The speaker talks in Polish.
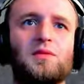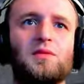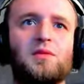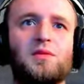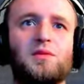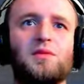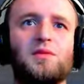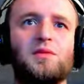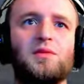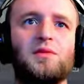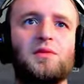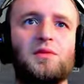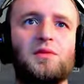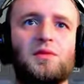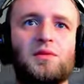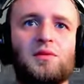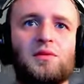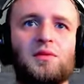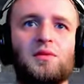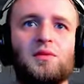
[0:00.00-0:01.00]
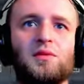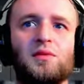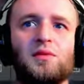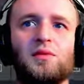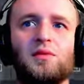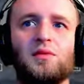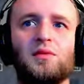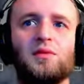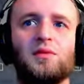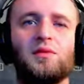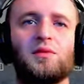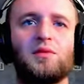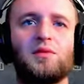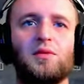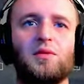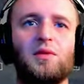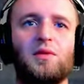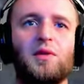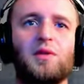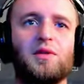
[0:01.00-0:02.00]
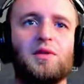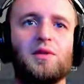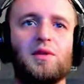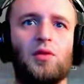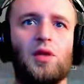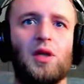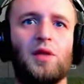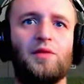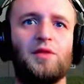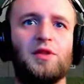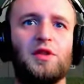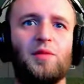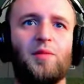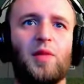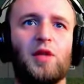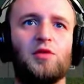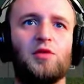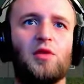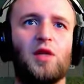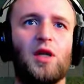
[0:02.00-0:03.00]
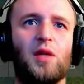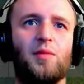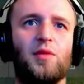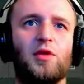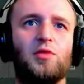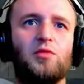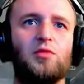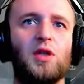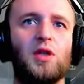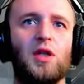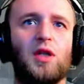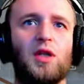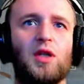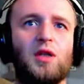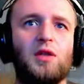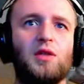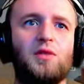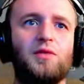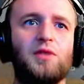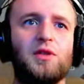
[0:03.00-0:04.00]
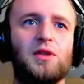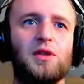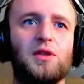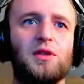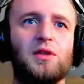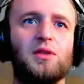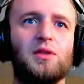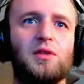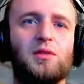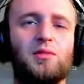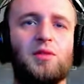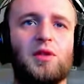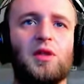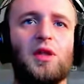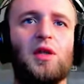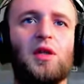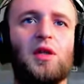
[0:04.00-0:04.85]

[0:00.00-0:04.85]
nadzieję, że nie ma pistoletu, bo mnie zabije. No właśnie. No ja widzę panoramę tutaj, ale nie widzę zbyt